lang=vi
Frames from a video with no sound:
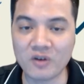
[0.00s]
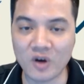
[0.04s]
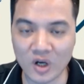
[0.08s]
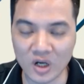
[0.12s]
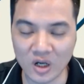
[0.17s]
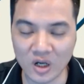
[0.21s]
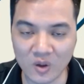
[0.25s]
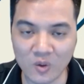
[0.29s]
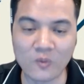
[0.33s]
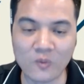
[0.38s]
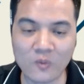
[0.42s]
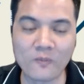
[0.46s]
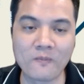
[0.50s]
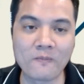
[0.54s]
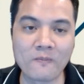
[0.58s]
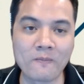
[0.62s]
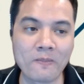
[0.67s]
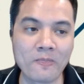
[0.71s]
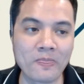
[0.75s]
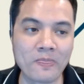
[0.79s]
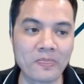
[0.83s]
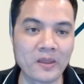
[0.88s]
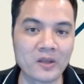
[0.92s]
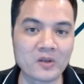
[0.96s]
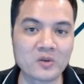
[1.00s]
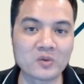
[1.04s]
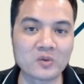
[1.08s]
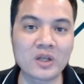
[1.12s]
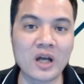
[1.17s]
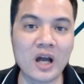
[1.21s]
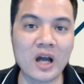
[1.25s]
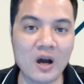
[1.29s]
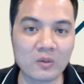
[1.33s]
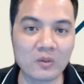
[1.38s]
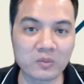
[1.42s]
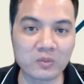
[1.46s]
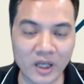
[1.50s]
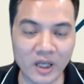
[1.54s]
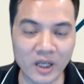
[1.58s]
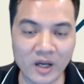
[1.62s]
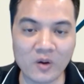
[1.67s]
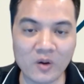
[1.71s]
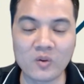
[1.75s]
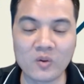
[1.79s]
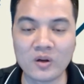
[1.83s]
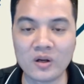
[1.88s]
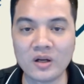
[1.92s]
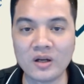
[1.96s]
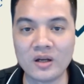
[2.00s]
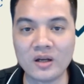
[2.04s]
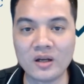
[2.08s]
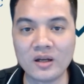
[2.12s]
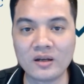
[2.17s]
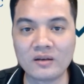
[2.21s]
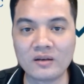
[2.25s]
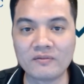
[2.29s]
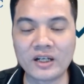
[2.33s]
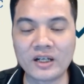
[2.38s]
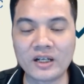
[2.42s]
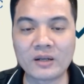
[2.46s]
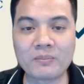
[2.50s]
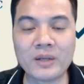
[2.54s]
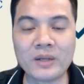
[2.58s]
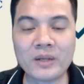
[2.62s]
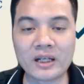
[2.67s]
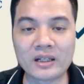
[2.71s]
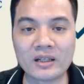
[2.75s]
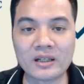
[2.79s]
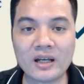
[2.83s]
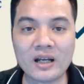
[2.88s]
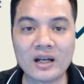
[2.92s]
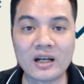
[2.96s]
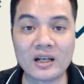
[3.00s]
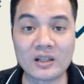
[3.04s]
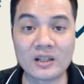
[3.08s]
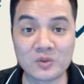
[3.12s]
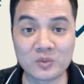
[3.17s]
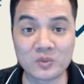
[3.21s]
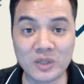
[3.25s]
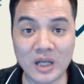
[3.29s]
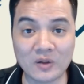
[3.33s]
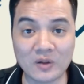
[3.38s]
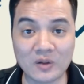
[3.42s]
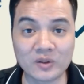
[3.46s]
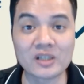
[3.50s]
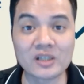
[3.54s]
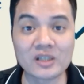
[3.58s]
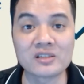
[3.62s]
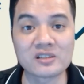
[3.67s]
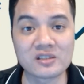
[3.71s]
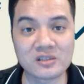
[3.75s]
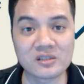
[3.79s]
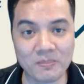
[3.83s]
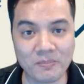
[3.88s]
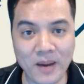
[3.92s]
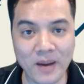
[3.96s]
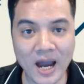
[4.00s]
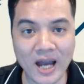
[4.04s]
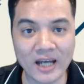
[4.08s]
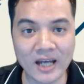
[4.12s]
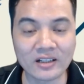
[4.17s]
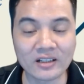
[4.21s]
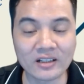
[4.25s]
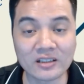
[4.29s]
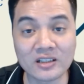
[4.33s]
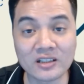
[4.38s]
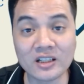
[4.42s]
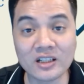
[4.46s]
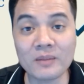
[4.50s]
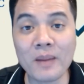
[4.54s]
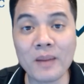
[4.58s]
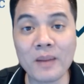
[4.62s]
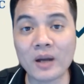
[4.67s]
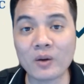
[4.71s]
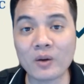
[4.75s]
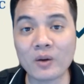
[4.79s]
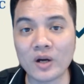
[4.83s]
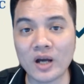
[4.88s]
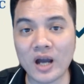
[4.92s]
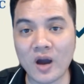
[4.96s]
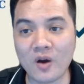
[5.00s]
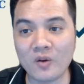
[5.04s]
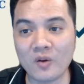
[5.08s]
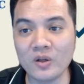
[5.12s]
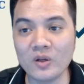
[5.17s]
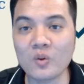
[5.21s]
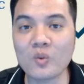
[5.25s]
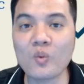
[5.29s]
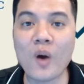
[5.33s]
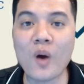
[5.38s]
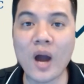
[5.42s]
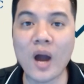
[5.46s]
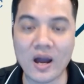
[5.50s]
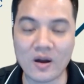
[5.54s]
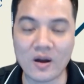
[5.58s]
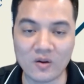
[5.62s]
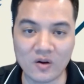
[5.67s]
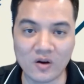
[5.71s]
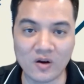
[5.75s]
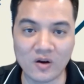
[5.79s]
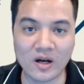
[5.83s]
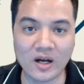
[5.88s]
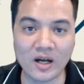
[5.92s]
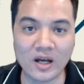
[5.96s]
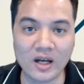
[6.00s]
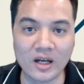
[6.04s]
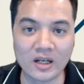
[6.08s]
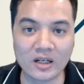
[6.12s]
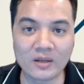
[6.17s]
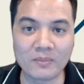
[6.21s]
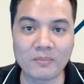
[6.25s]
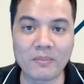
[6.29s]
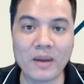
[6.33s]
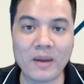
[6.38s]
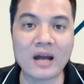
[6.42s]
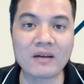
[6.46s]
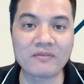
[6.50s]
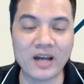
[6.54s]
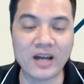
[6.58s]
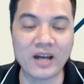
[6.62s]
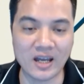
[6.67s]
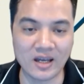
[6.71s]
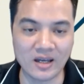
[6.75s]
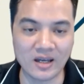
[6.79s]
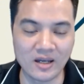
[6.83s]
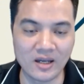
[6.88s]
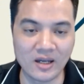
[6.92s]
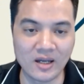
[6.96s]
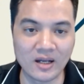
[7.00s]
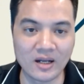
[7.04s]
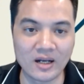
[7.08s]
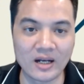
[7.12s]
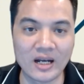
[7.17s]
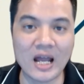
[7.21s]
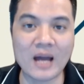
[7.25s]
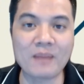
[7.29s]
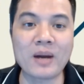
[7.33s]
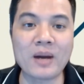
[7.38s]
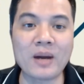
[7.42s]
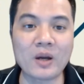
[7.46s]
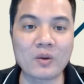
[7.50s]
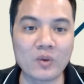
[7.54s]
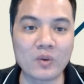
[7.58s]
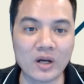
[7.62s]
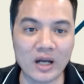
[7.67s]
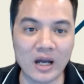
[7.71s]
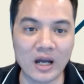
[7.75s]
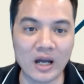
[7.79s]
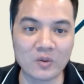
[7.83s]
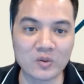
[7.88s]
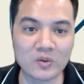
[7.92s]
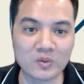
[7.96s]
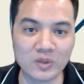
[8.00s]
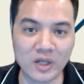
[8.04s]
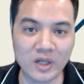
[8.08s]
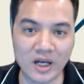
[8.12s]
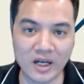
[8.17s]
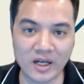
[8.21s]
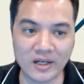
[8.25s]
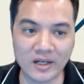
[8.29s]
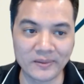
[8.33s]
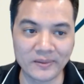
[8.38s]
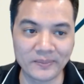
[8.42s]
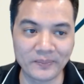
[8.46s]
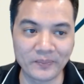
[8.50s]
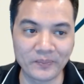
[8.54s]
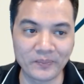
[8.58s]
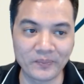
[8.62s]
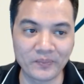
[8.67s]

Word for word: Follow, để chúng ta học theo, và đặc biệt là chúng ta có thể spy được những cái bài quảng cáo hiệu quả của họ để mang về làm bài quảng cáo của chúng ta.